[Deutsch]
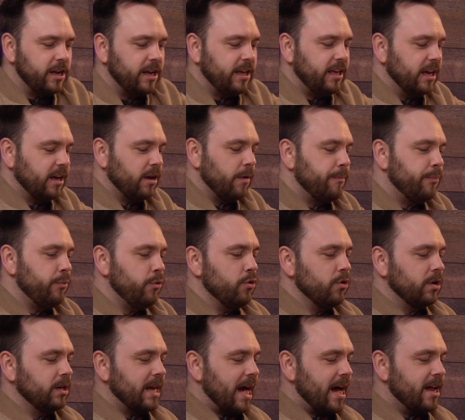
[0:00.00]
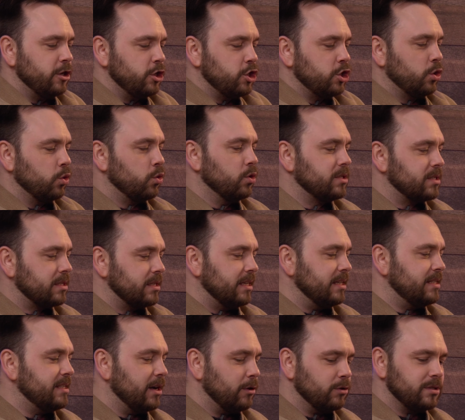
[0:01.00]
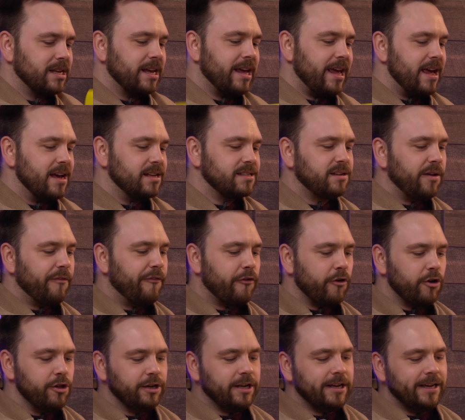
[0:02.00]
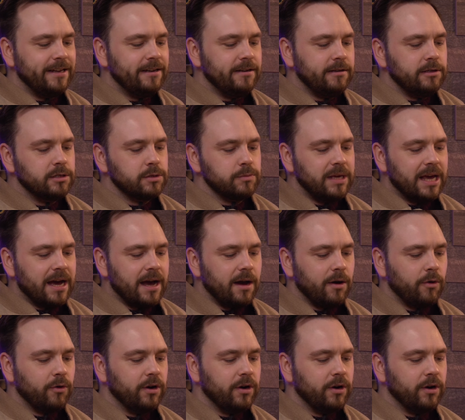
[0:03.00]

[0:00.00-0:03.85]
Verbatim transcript: ja hier gebührend anstoßen. Ist ja unsere erste Folge in diesem Jahr,